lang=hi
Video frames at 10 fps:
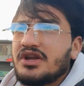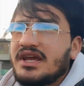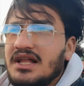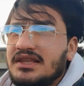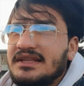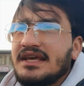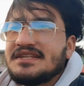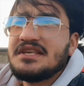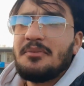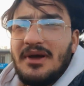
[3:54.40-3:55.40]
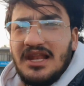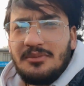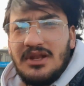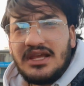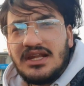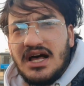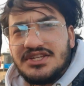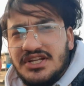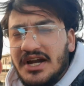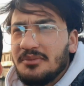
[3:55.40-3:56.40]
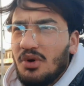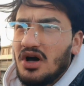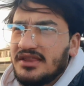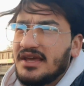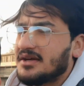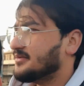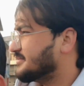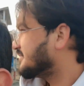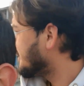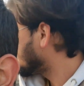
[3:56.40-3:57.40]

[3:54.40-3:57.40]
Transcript: लोग निकलते थे इससे पहले भी लेकिन आज ठंड बहुत है